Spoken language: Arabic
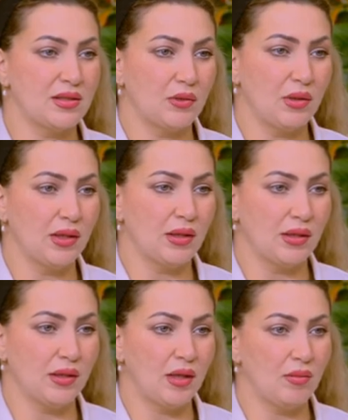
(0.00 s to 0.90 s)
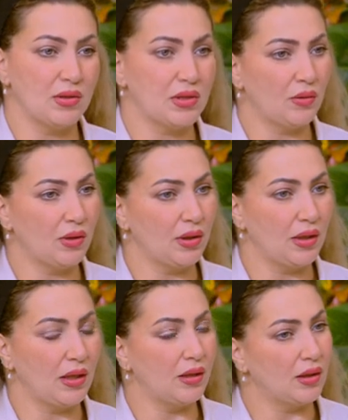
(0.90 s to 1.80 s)
الزواج لكن قبل الزواج
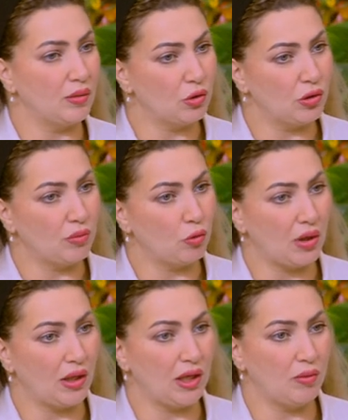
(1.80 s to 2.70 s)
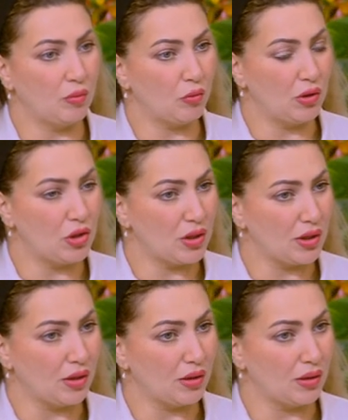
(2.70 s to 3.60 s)
الاهل لابد يبقوا على علم بكل
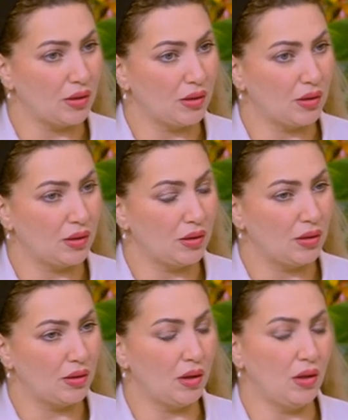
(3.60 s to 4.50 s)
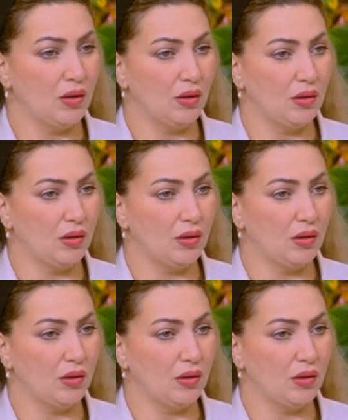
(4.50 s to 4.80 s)
شيء نعم اه